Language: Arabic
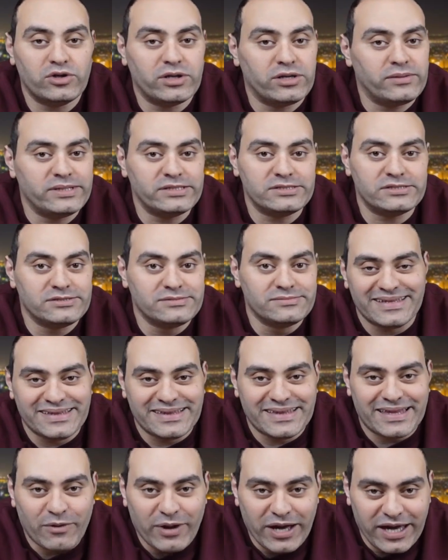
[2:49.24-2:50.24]
آه، ميسي
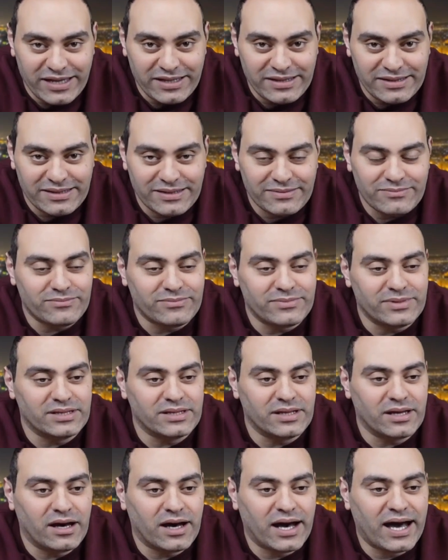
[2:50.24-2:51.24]
ده واحد من
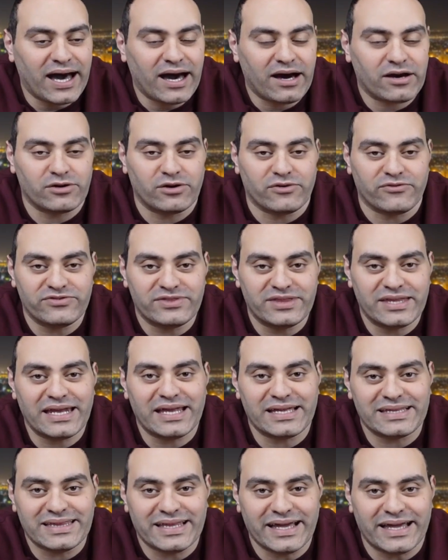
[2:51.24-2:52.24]
احرف
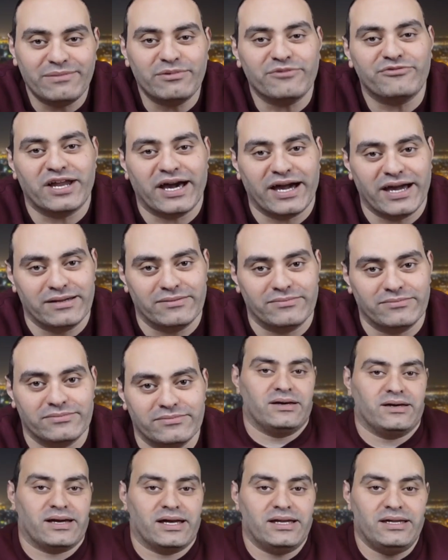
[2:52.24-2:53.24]
ثلاث لعيبه في العالم
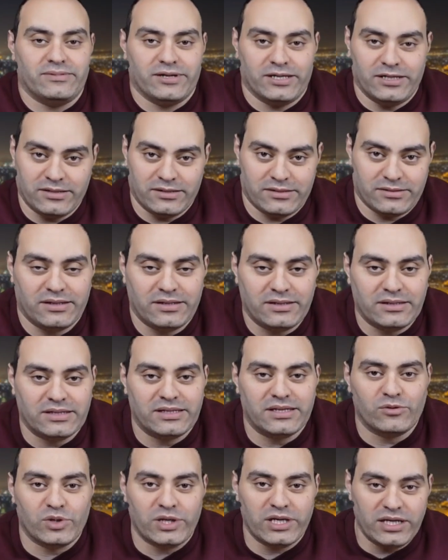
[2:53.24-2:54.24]
خلي بالك ان
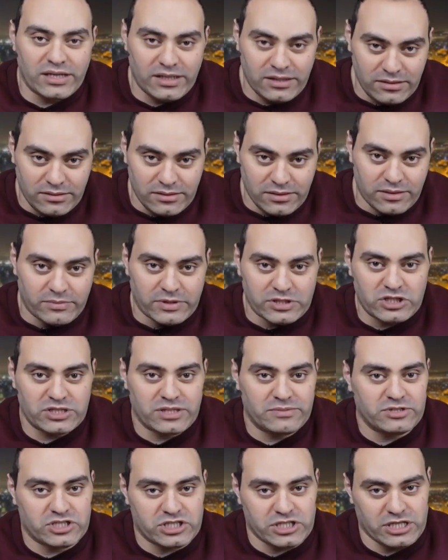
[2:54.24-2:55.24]
دوليا الماتش
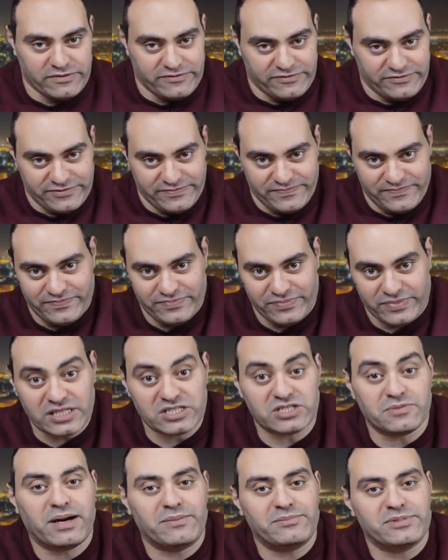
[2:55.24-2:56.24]
ده بيتشاف
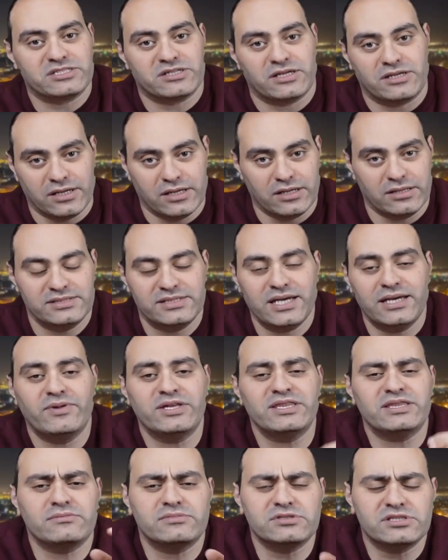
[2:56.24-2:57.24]
عشان محمد صلاح زي ما
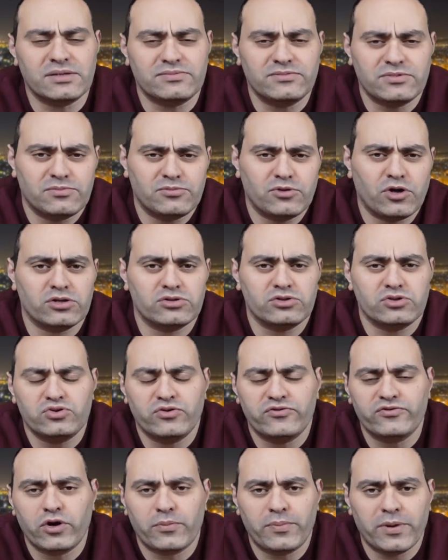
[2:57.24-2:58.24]
انت بالظبط بتقعد
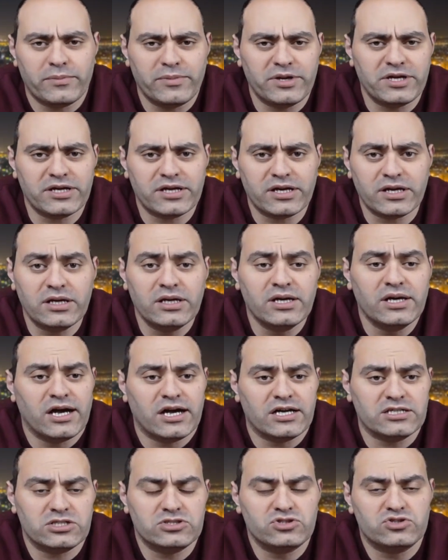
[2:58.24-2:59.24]
تشوف كوبا امريكا
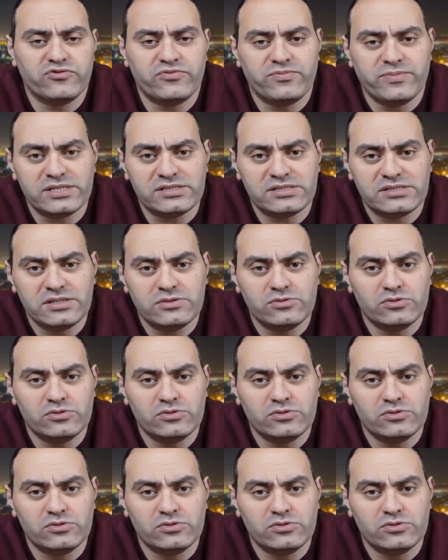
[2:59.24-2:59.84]
عشان تشوف ميسي